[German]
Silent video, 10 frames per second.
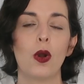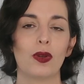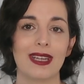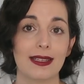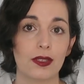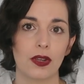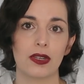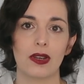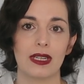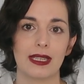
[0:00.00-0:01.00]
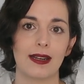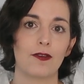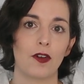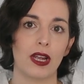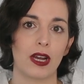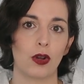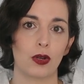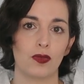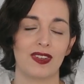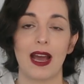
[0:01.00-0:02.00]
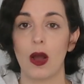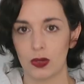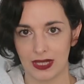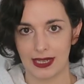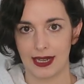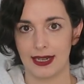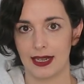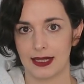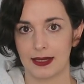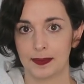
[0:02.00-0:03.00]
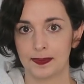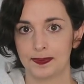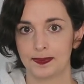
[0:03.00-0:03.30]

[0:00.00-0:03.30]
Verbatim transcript: und das könnt ihr euch dann auf euer Konto wieder auszahlen lassen.